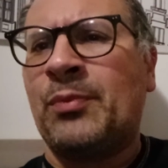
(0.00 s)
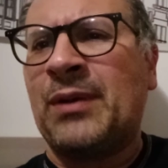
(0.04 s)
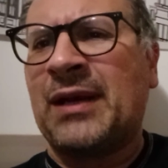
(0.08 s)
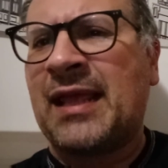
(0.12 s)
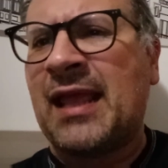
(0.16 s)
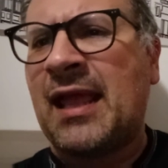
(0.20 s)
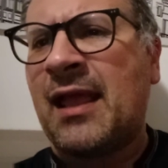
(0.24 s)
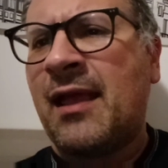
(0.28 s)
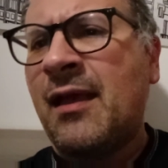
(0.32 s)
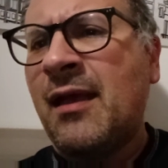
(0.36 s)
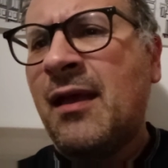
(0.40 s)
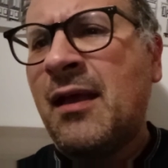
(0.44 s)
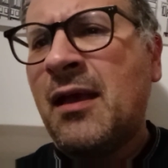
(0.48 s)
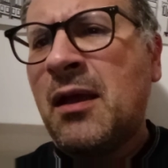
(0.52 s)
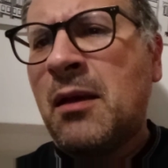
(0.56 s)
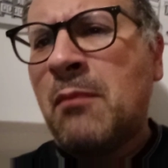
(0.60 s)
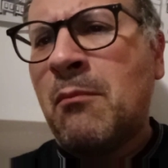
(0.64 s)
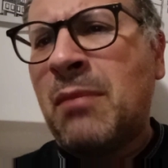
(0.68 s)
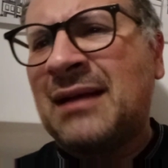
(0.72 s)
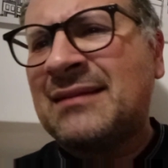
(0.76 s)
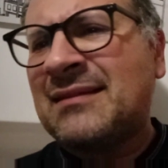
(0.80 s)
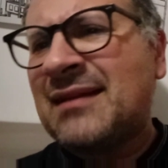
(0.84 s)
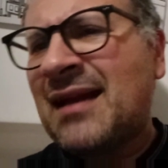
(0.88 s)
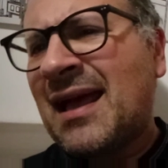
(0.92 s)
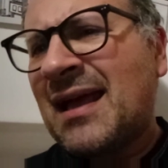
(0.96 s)
Perché
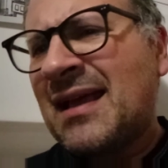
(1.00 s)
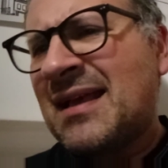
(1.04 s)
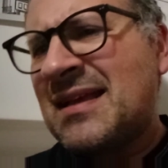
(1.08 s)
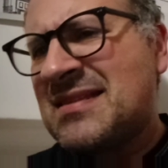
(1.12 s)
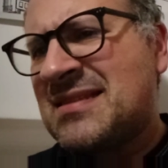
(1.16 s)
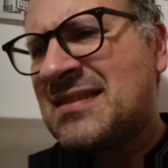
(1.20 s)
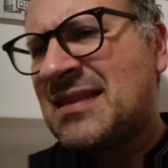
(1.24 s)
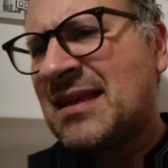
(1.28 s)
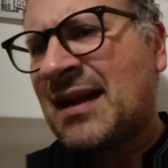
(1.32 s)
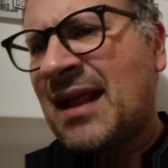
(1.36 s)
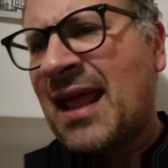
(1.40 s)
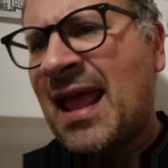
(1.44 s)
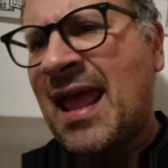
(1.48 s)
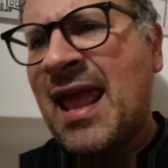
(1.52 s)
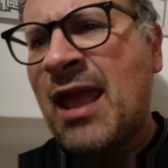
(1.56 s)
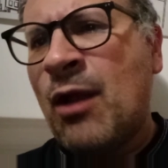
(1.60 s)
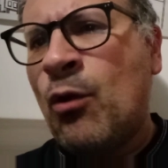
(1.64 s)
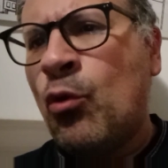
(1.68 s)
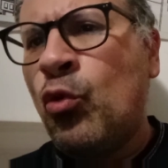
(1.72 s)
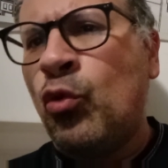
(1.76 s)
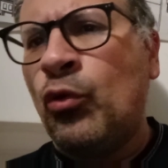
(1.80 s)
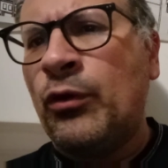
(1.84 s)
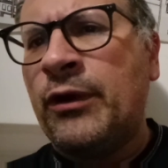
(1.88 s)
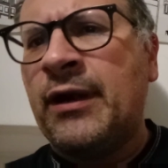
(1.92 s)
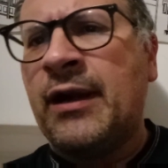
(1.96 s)
Bart Lancaster è
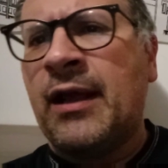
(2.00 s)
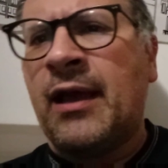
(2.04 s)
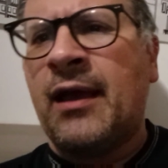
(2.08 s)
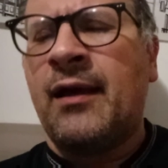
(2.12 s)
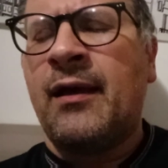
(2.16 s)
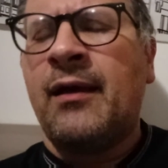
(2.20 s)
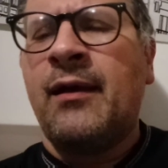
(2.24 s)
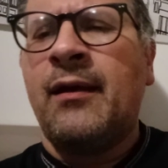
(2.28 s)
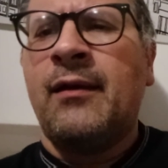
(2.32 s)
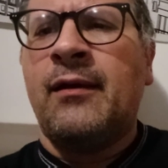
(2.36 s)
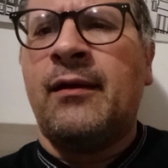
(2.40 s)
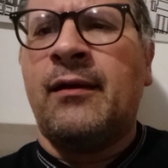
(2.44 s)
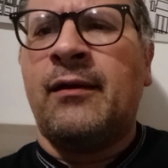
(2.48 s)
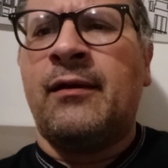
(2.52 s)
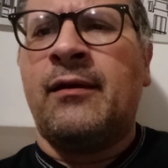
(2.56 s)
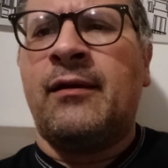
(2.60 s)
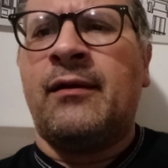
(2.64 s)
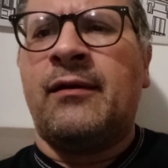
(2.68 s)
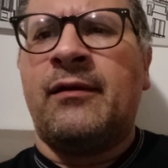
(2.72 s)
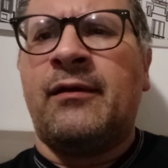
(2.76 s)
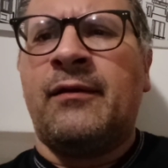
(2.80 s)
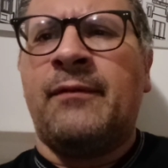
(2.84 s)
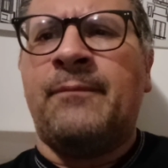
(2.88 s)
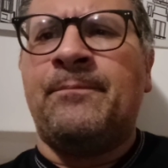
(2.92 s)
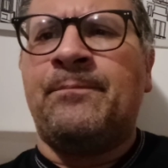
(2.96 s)
un,
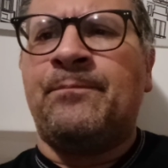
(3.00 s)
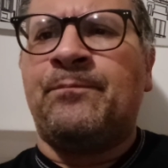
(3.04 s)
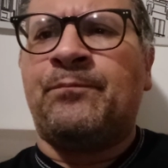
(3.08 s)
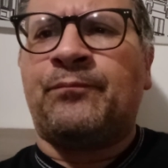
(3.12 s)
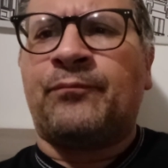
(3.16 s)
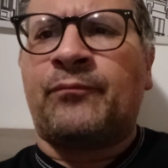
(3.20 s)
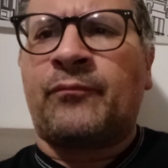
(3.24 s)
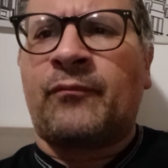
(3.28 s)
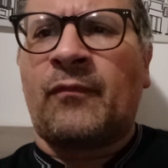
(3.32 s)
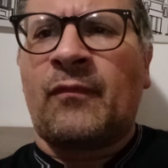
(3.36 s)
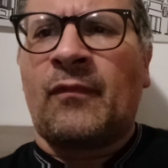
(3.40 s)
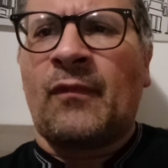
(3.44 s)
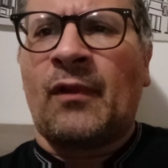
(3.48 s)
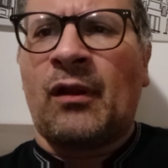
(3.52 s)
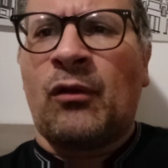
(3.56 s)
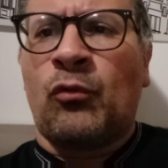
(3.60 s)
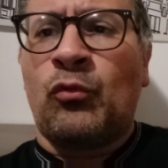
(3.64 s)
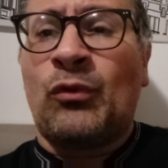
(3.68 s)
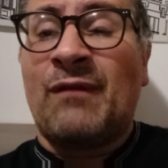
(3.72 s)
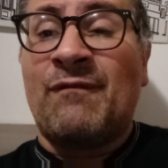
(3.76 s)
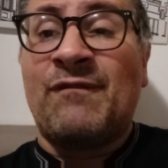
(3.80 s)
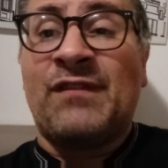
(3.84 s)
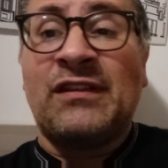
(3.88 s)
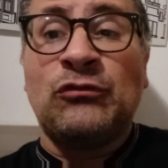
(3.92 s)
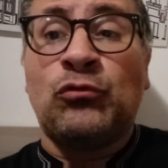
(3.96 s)
ehm,
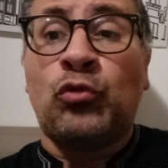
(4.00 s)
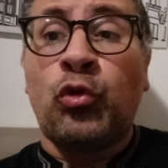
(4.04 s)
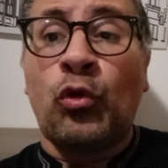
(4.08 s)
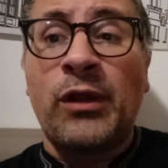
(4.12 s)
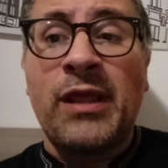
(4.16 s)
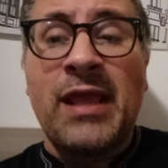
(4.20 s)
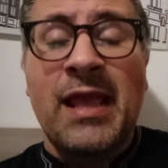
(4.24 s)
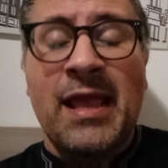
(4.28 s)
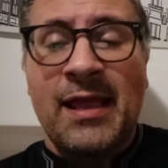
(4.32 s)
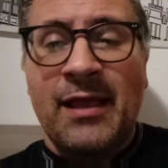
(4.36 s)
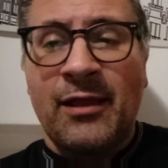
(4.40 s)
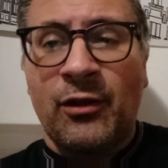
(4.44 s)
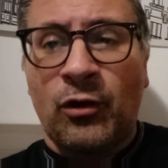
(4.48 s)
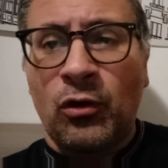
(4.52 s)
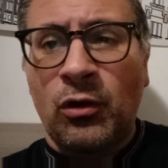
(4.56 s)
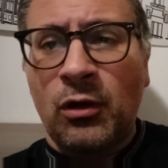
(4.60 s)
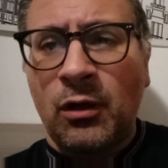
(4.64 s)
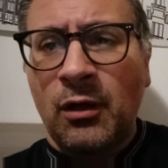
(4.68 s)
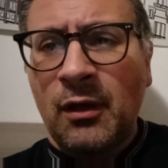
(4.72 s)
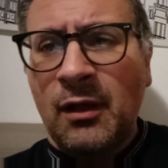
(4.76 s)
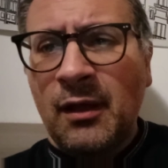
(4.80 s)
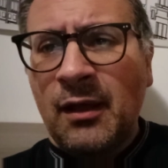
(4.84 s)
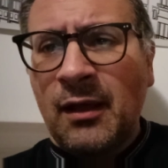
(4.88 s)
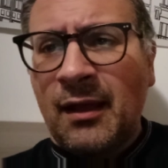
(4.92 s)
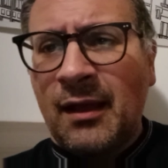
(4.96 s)
un
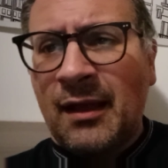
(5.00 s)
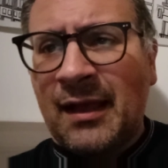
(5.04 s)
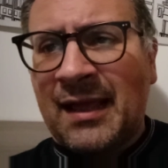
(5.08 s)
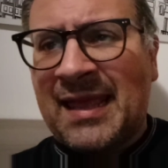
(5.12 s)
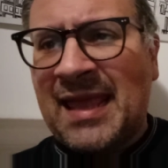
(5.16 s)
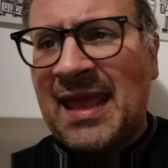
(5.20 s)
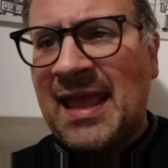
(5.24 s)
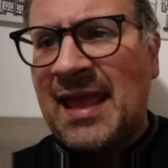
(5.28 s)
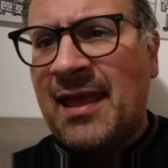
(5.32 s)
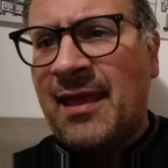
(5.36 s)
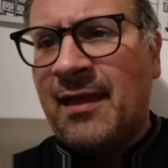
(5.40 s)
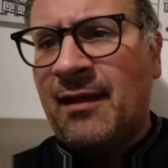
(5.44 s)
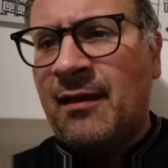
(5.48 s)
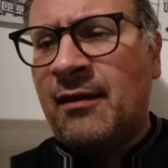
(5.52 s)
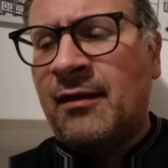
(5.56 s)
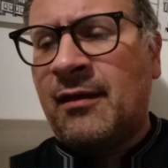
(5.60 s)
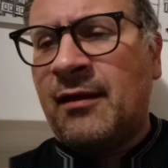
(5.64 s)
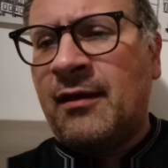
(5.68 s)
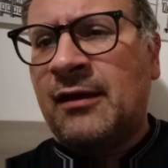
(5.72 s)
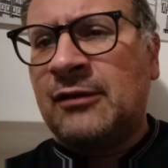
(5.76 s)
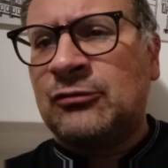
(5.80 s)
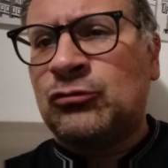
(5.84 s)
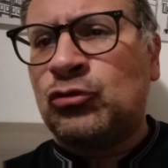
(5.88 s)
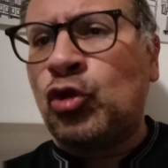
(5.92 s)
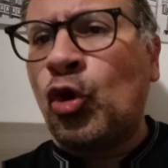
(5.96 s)
avventuriero che
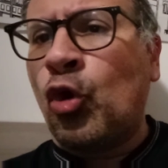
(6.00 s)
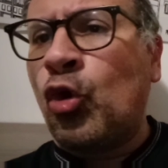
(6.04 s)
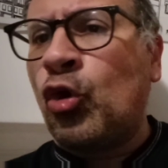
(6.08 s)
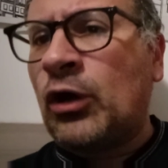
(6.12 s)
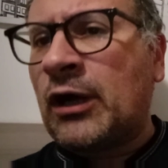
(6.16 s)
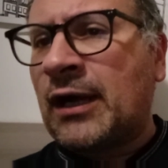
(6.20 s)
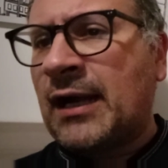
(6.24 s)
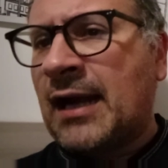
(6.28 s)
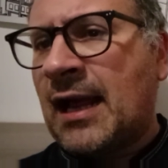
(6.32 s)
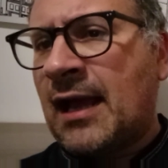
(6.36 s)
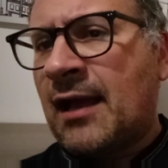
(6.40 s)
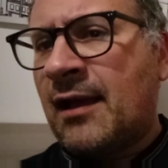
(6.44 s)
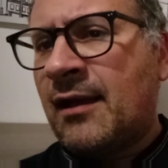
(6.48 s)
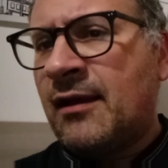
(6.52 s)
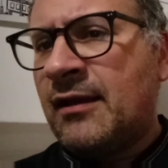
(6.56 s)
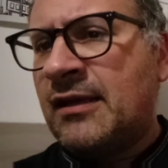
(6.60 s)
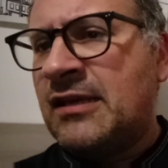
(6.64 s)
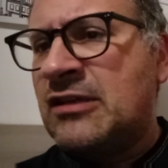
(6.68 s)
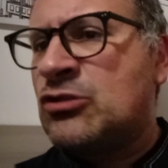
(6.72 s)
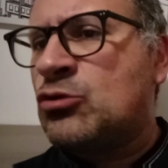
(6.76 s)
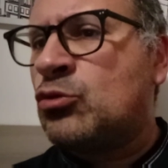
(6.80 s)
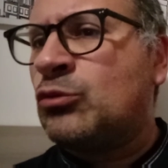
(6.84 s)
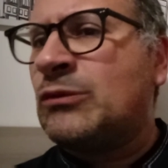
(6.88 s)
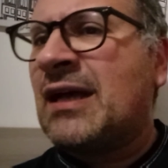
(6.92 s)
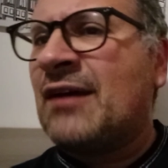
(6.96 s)
eh, torna
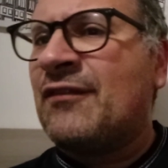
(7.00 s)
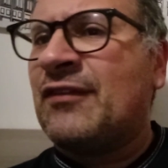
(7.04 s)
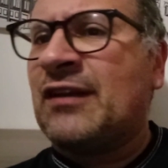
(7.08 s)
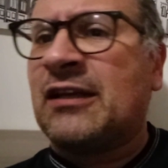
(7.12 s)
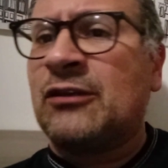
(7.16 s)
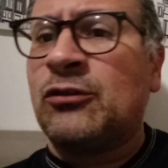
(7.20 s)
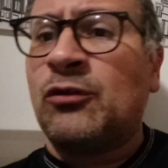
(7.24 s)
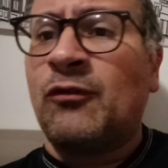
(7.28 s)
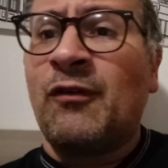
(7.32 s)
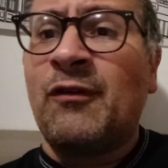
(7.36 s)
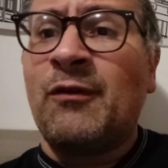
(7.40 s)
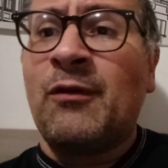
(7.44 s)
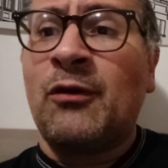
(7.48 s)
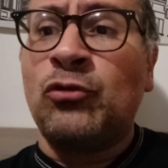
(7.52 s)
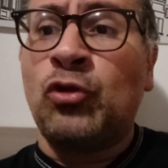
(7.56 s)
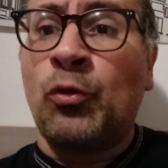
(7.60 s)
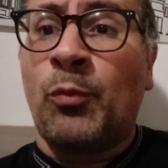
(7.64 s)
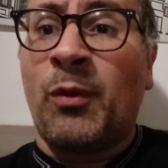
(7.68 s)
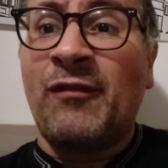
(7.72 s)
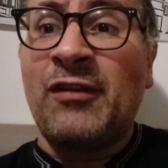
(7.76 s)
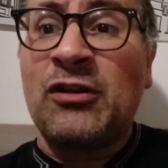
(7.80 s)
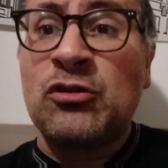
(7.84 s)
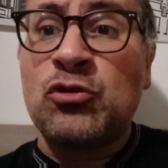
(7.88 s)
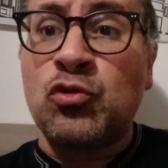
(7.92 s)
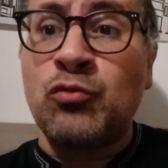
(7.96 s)
in Sudafrica dopo,
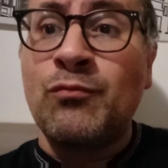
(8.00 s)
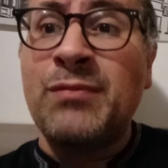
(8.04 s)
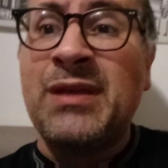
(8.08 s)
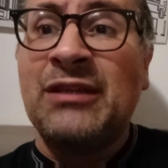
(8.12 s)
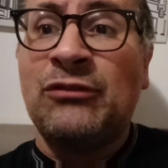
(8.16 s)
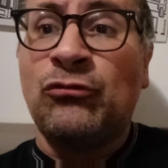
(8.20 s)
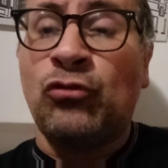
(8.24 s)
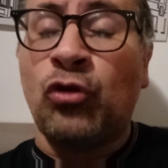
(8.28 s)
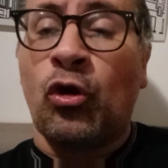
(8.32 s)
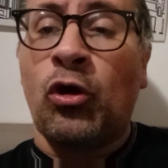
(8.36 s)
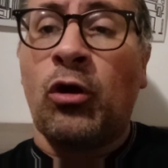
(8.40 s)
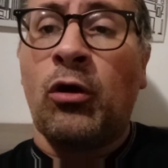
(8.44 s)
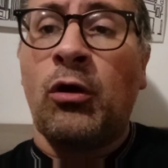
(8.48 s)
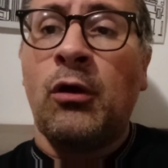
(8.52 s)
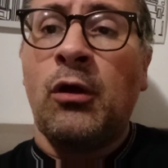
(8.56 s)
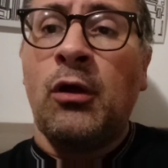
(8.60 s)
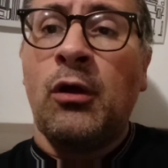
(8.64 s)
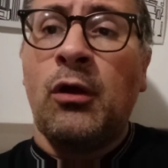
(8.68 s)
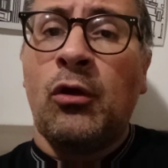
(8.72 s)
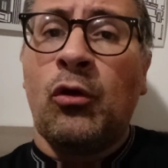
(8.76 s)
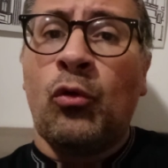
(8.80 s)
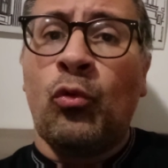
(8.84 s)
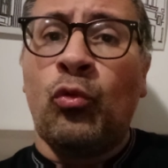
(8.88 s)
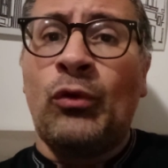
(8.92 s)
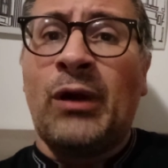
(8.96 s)
dopo aver subito
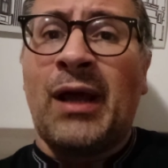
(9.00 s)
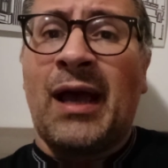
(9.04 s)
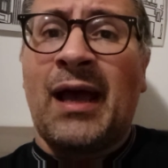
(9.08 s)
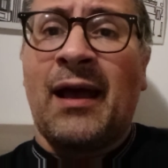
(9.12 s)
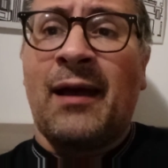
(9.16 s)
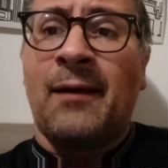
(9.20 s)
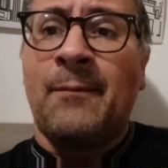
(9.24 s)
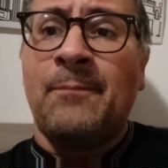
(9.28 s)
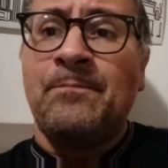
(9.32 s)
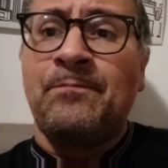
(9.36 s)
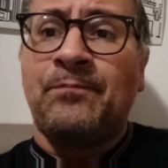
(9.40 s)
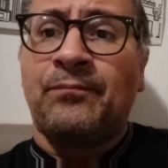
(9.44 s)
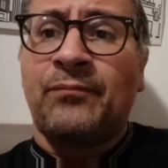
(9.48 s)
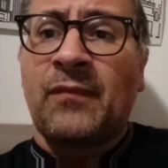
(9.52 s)
una